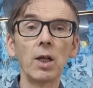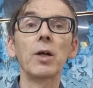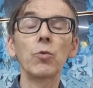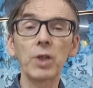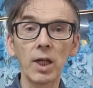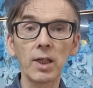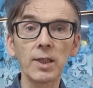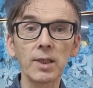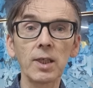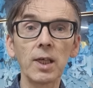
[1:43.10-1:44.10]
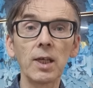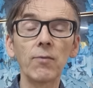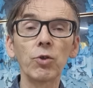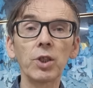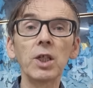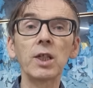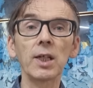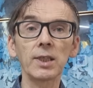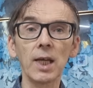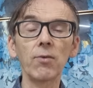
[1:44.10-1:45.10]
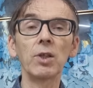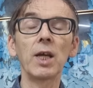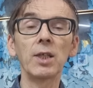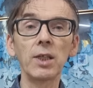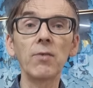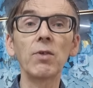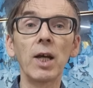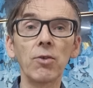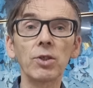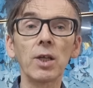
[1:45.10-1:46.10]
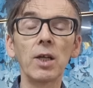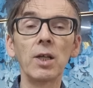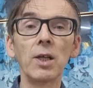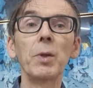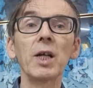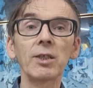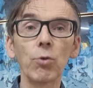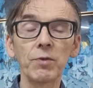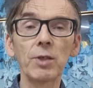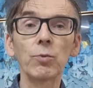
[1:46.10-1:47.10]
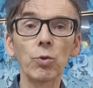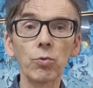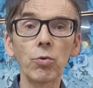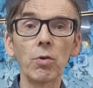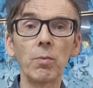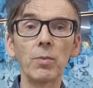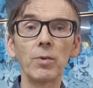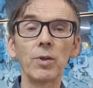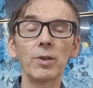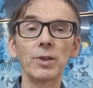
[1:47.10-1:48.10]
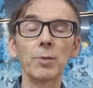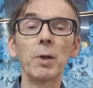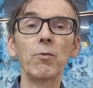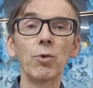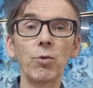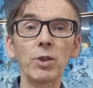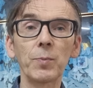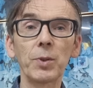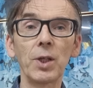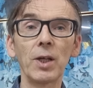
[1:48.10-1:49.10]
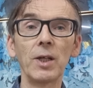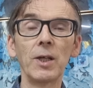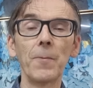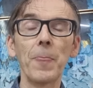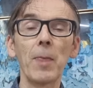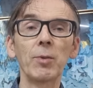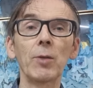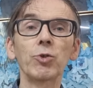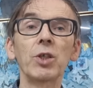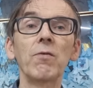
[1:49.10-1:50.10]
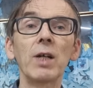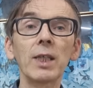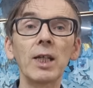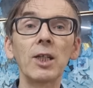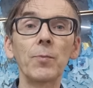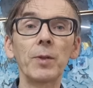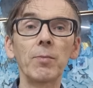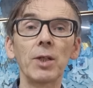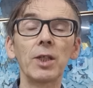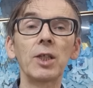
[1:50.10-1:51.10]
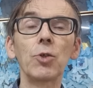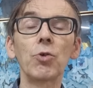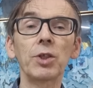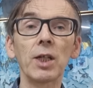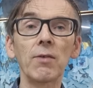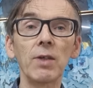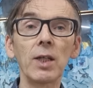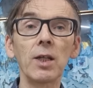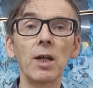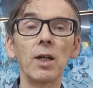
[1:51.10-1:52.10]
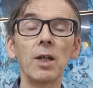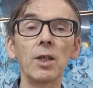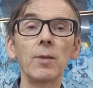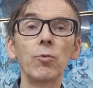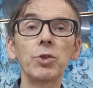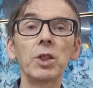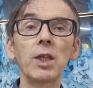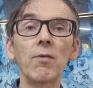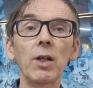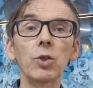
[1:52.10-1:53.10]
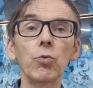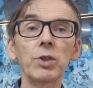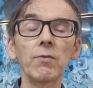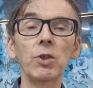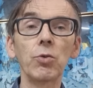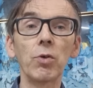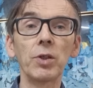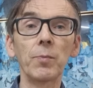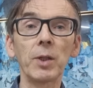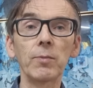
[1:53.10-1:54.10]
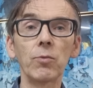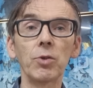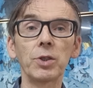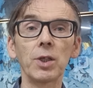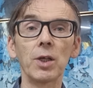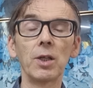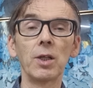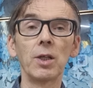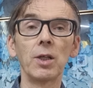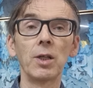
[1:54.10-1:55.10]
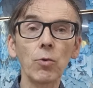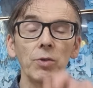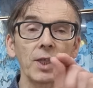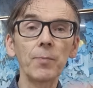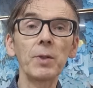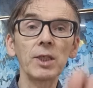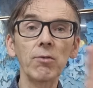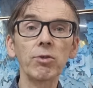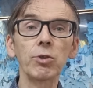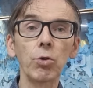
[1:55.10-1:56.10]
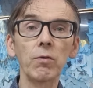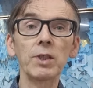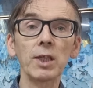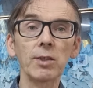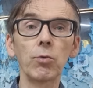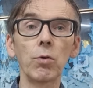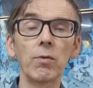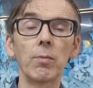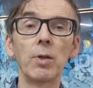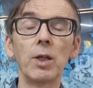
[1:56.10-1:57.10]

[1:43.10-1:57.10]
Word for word: а он как раз-таки вот их и оставил, и они являются богословским трудом самого Господа. Потому что Евангелие, например, и книгу Откровения – Ему диктовал Дух Святой на Патмосе. Он записывал слово за словом.